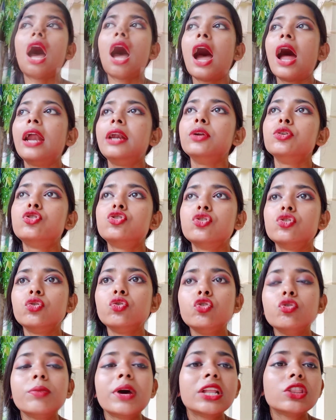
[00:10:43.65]
আর
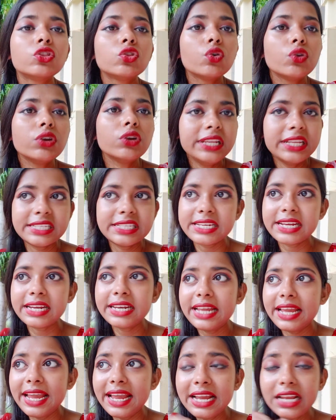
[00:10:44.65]
শুধুমাত্র নিচের
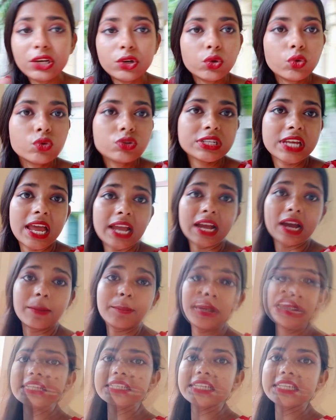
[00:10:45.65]
এইটুকু জায়গা মানে